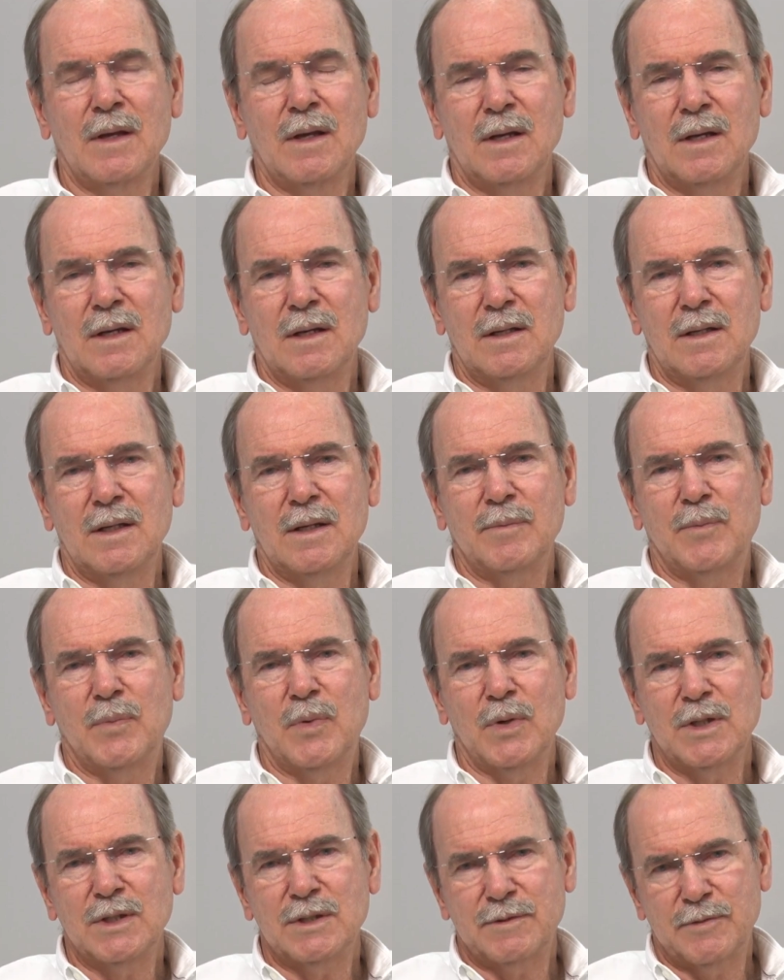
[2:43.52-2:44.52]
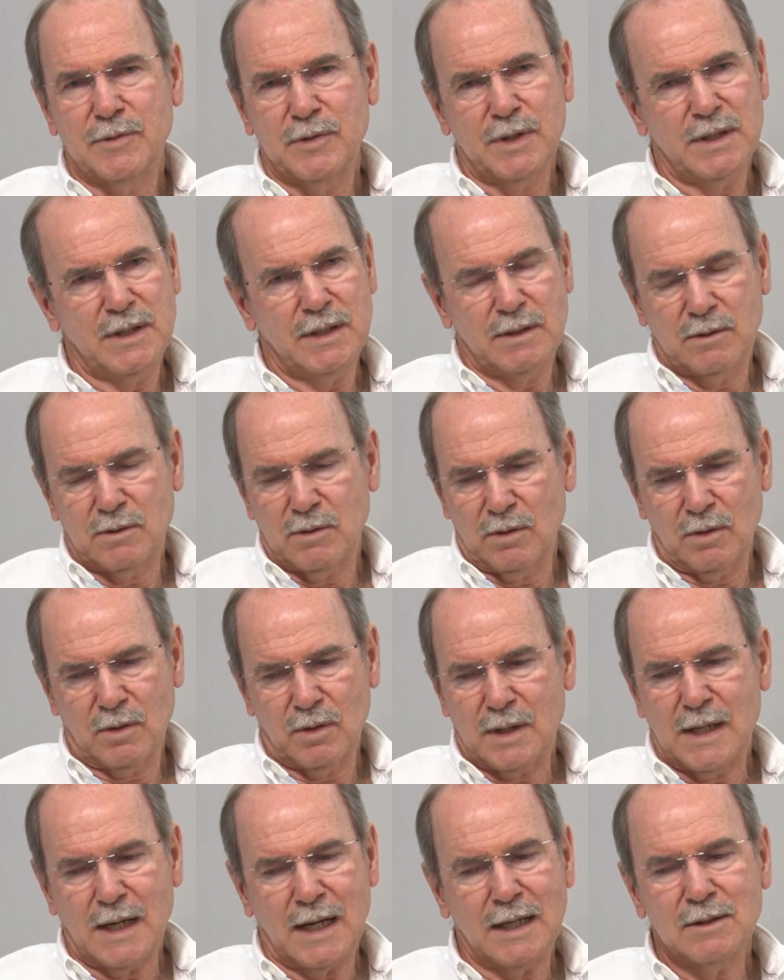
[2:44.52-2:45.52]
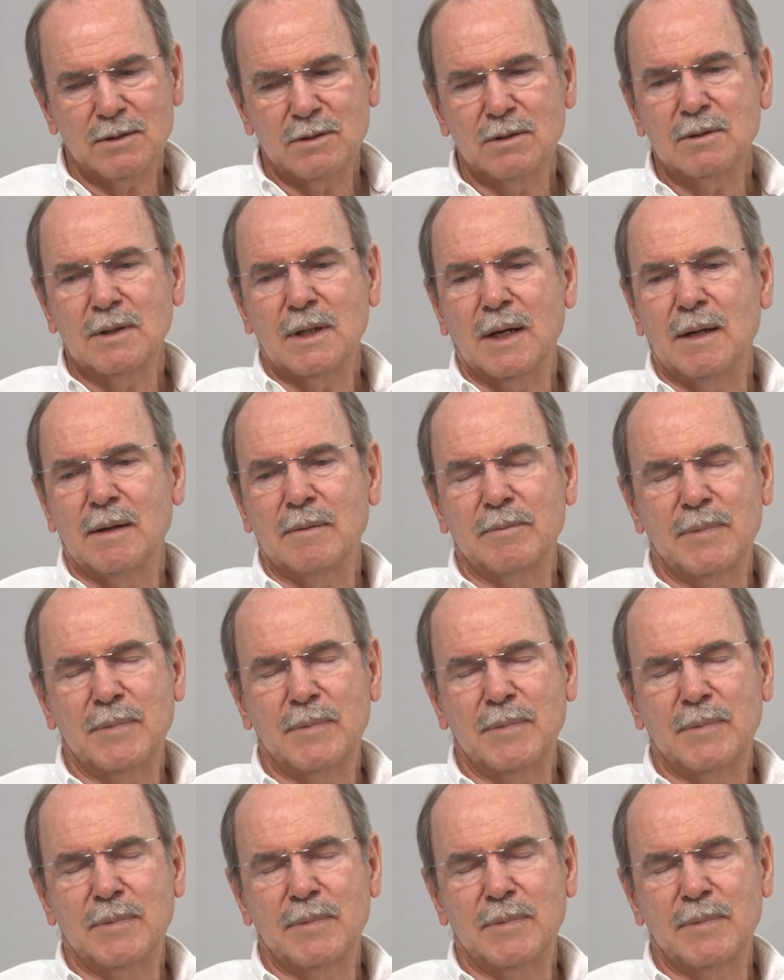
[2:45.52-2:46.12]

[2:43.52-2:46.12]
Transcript: e depois foi colocado na